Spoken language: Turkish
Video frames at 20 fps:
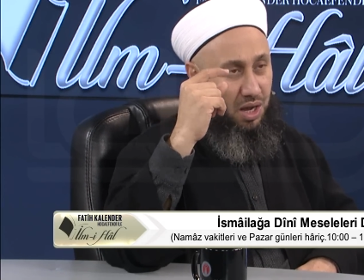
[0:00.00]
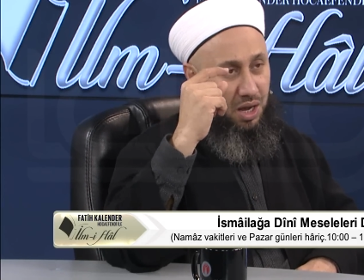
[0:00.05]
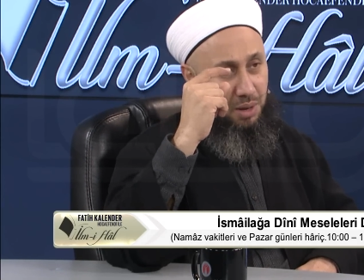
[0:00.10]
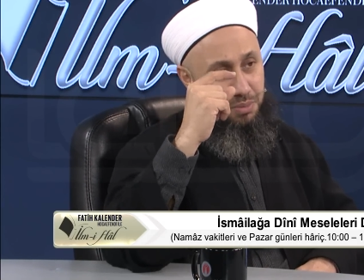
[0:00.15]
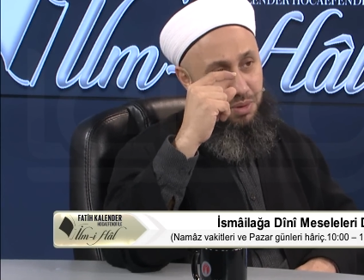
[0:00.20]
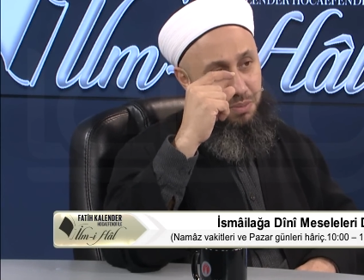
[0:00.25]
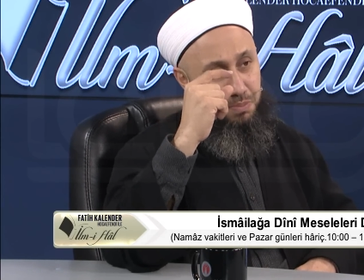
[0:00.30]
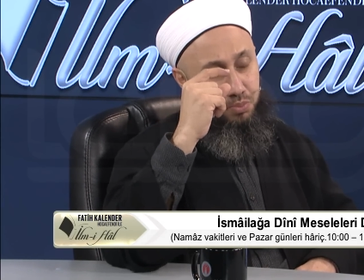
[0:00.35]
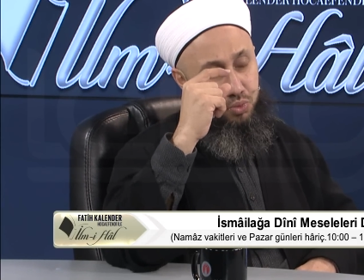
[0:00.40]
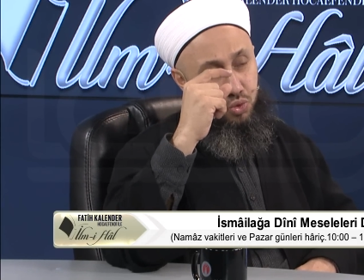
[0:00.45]

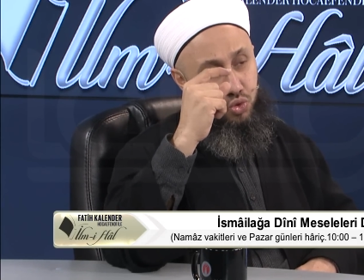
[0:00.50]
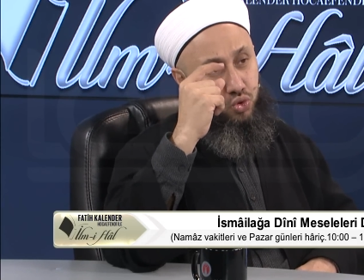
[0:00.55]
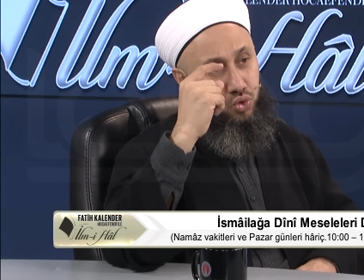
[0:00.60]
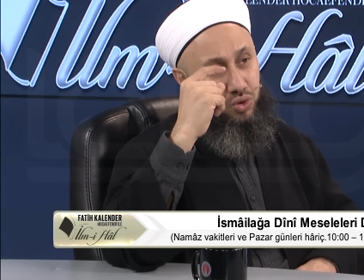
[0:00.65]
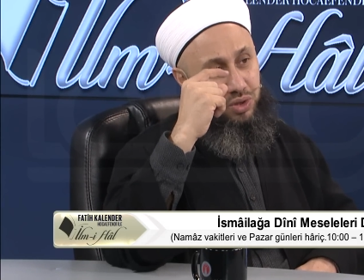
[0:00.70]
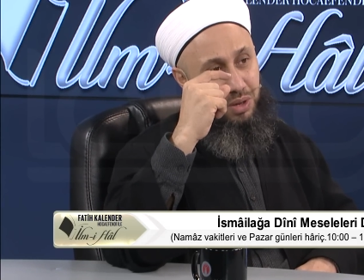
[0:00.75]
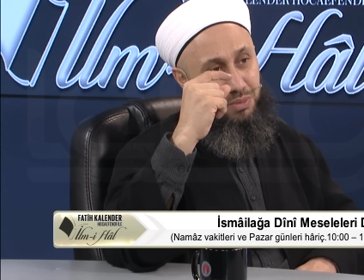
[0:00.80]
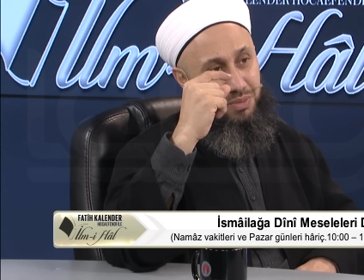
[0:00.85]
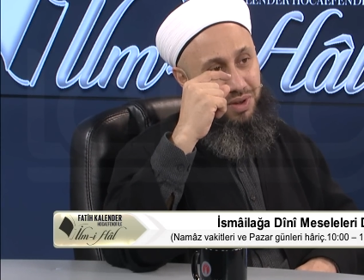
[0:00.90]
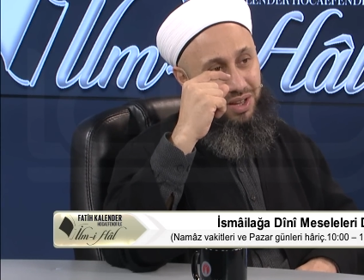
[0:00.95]
Ama bu
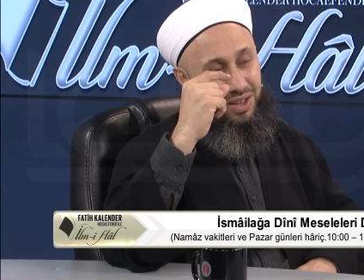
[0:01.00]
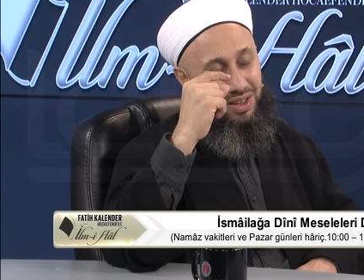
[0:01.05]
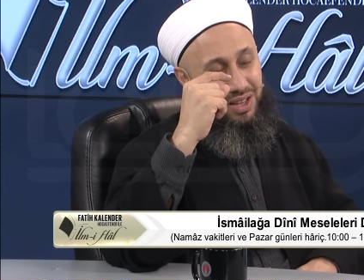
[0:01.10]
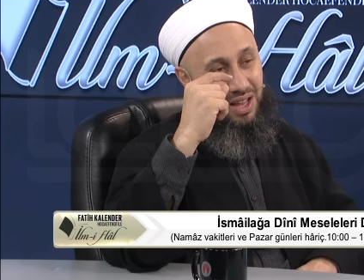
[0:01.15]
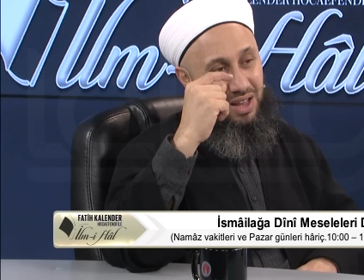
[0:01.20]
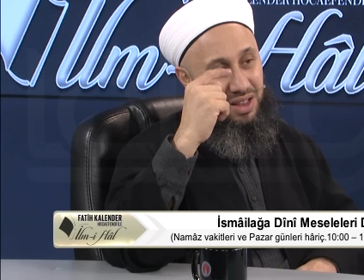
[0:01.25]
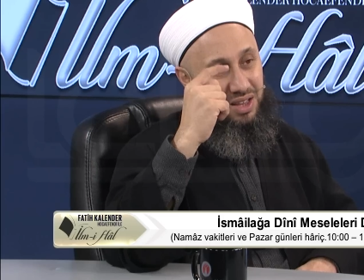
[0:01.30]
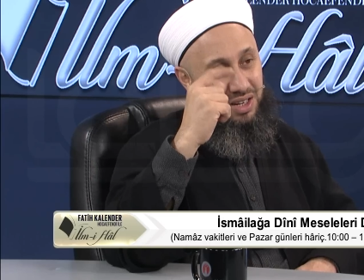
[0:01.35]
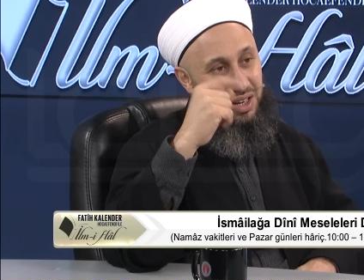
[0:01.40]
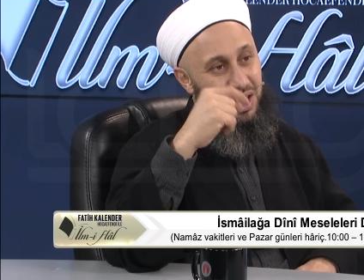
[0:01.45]
şu demek
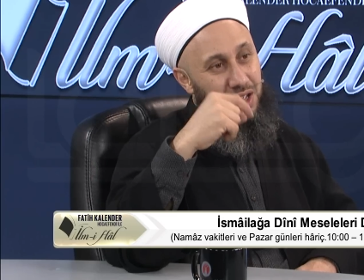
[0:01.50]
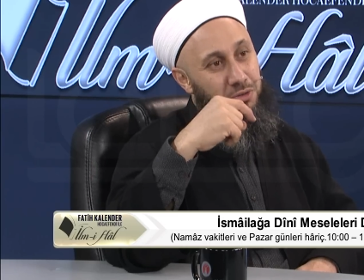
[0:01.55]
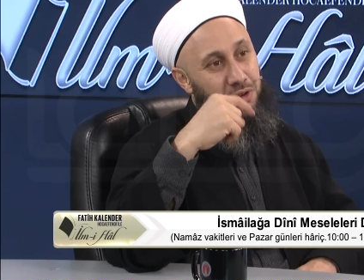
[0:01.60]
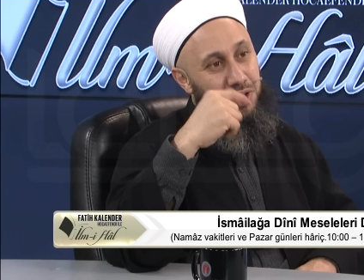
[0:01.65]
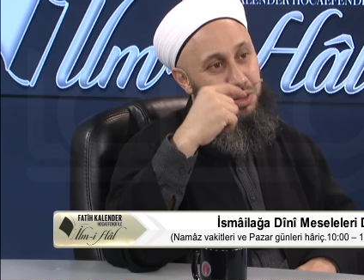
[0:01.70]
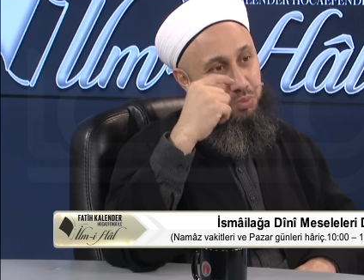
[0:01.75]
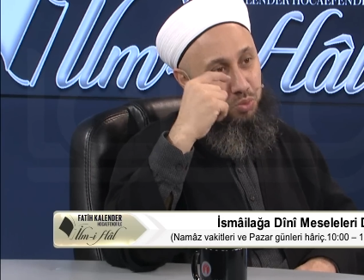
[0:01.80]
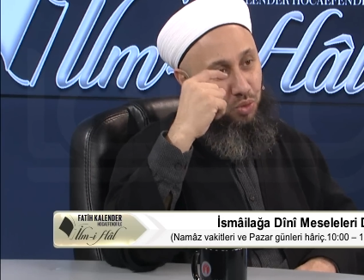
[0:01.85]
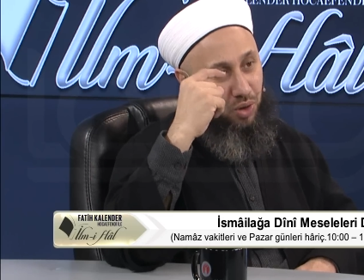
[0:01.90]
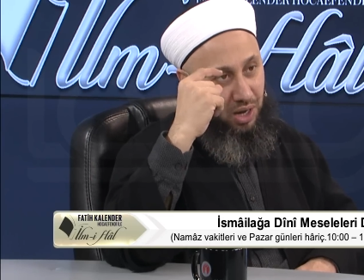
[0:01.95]
değildir.
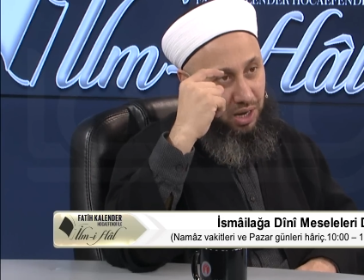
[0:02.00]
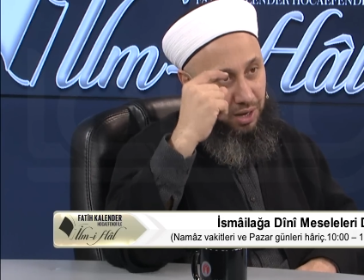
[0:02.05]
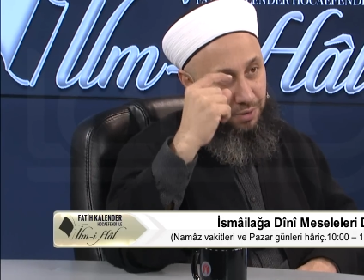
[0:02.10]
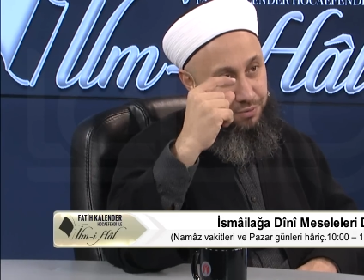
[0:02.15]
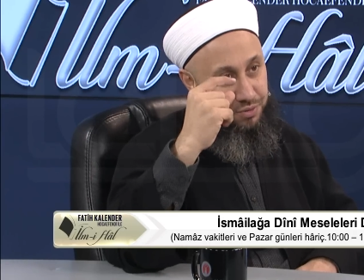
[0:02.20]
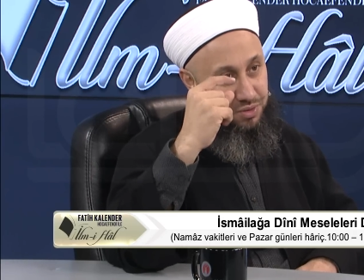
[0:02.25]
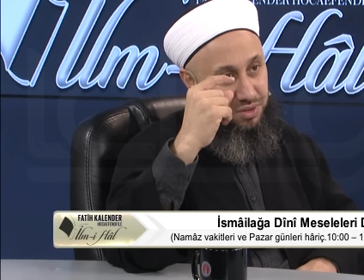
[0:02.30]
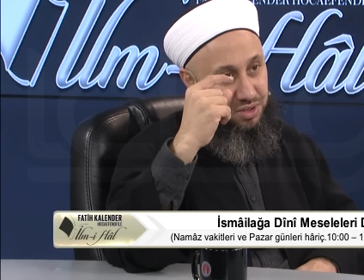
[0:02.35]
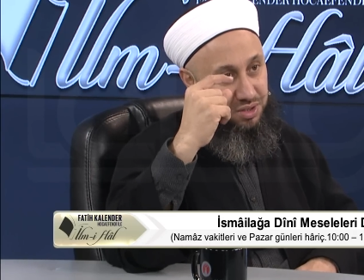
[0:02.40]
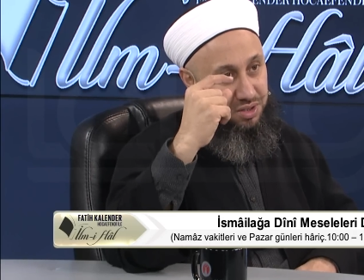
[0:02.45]
Evet bu
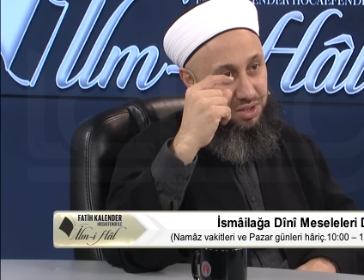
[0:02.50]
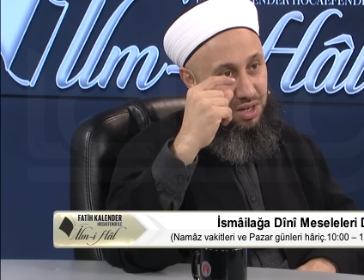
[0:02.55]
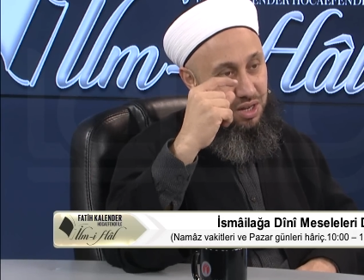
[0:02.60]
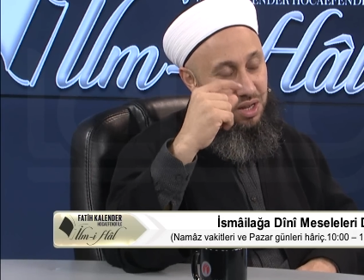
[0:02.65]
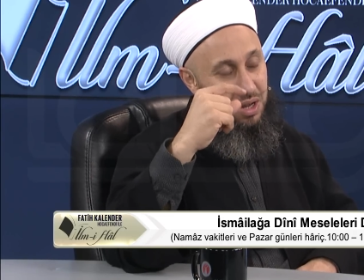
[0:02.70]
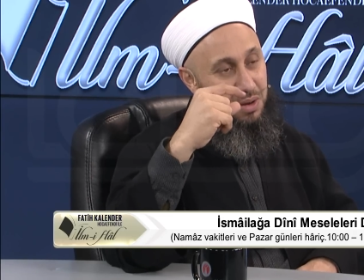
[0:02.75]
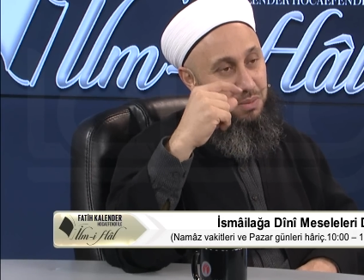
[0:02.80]
aftır.